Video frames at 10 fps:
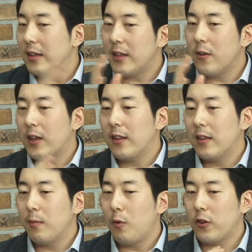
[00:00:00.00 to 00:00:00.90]
실제
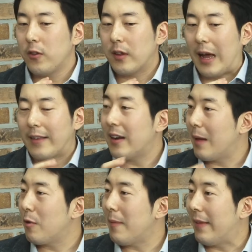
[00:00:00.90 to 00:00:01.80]
여기는 뭐 어떤 가상
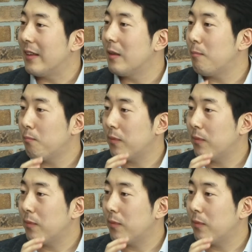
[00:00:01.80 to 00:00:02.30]
랩을 만드는